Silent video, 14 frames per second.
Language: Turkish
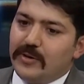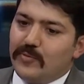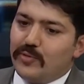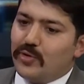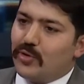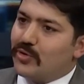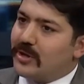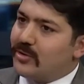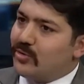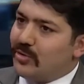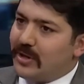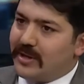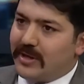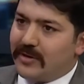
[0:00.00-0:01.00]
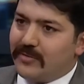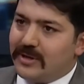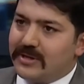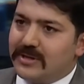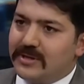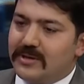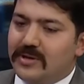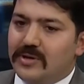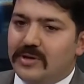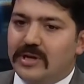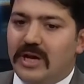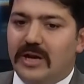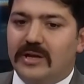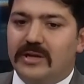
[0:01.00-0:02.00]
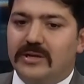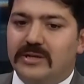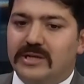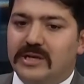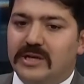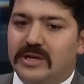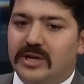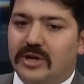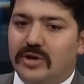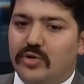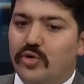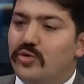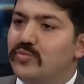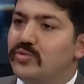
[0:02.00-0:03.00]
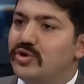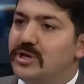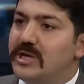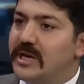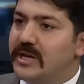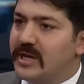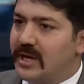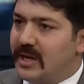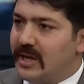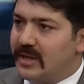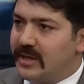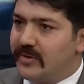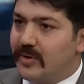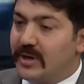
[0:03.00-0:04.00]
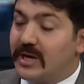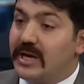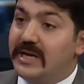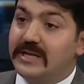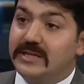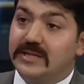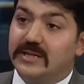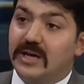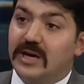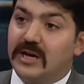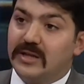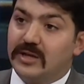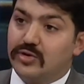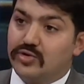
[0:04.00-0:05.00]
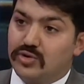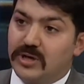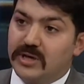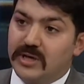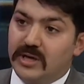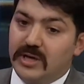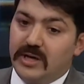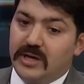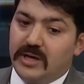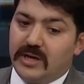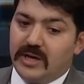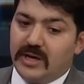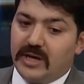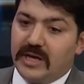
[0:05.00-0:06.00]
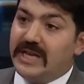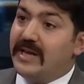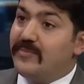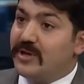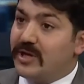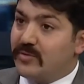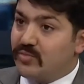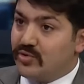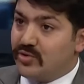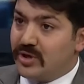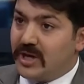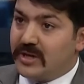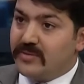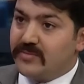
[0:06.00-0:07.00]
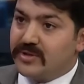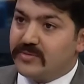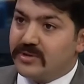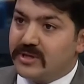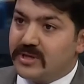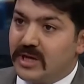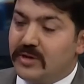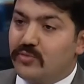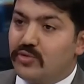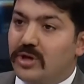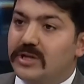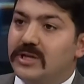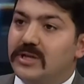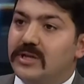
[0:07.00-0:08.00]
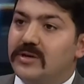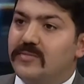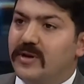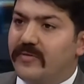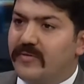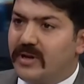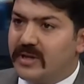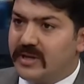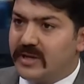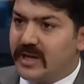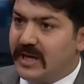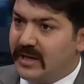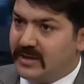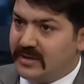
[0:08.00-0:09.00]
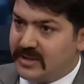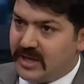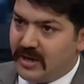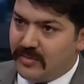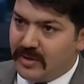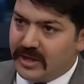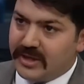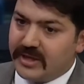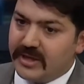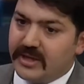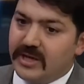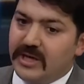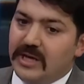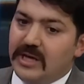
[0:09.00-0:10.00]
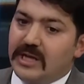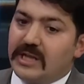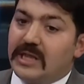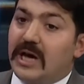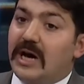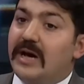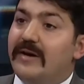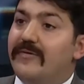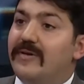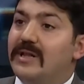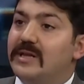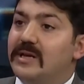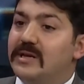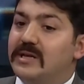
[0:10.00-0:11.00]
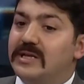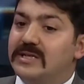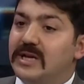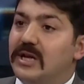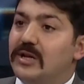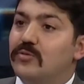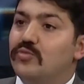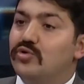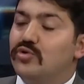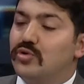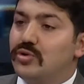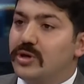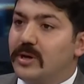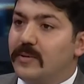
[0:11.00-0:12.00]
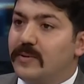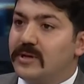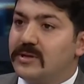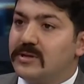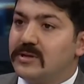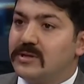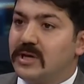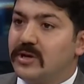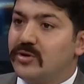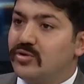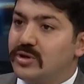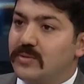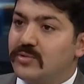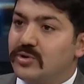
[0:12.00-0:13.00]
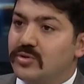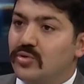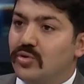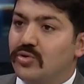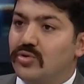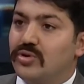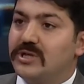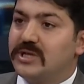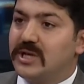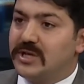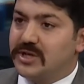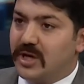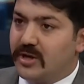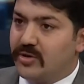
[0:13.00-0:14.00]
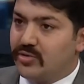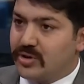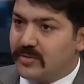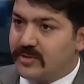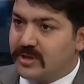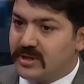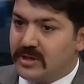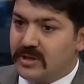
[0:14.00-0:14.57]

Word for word: bürokrat olanlar var. Yani e, köyümüzün ileri gelenleri var. Elazığ'da hatta şu an e, İl Emniyet Müdürü Yardımcımız Ali Murat Yıldırım Beyefendi e, Salmanlı. Daha evvelden İl Sağlık Müdürlüğü yapan Sayın Hocamız Doktor İhsan Şahin Hocamız